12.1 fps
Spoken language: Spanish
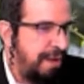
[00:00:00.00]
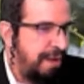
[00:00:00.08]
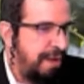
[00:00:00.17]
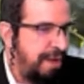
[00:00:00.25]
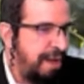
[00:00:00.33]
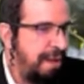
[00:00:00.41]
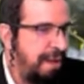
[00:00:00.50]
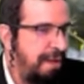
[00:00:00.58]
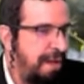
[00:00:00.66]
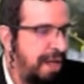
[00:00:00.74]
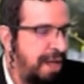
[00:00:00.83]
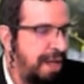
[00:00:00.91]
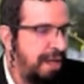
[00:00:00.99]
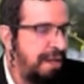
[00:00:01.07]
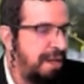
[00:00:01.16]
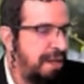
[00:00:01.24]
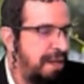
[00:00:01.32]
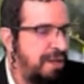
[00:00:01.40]
¿De qué vale que
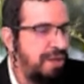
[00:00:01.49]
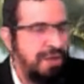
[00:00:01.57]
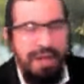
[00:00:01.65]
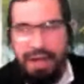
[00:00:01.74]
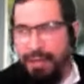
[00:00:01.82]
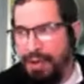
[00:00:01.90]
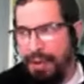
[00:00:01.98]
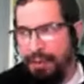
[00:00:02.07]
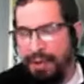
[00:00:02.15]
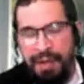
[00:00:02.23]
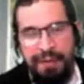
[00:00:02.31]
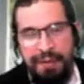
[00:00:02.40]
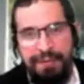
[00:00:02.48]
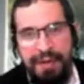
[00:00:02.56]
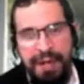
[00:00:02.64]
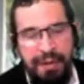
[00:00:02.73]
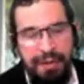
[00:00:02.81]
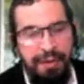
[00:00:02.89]
yo salga por la puerta para
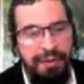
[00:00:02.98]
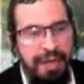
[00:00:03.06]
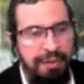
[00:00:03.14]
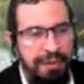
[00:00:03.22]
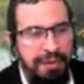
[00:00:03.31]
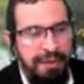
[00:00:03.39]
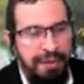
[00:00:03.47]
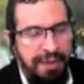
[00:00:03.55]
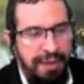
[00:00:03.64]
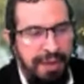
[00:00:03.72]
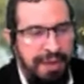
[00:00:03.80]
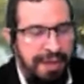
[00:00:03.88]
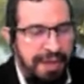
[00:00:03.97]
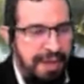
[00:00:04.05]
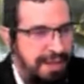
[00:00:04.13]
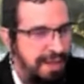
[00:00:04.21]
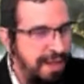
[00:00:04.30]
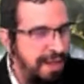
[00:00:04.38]
afuera con un auto?
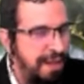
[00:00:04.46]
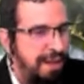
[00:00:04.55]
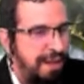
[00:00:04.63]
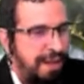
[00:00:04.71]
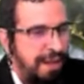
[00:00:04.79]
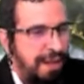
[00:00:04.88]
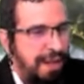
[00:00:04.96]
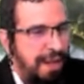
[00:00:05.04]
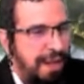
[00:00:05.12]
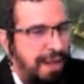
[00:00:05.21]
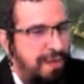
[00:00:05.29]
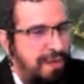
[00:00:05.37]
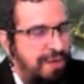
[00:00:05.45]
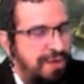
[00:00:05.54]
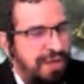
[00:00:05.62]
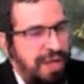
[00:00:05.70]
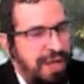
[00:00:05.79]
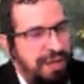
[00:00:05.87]
¿Sí?
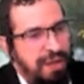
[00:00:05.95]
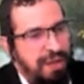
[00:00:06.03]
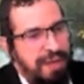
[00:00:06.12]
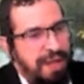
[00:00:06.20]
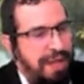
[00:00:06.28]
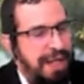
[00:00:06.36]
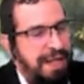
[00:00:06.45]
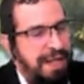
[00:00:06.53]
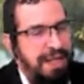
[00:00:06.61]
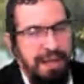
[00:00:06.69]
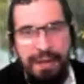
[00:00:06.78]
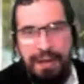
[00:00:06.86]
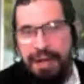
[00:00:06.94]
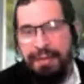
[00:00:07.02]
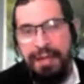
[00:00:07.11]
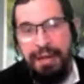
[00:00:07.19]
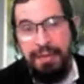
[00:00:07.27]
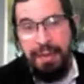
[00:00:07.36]
Luciéndome. Y en la sinagoga
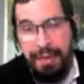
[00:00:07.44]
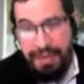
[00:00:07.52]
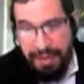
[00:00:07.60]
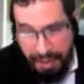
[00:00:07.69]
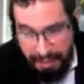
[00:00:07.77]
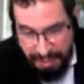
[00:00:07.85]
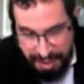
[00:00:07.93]
vaya con una persona más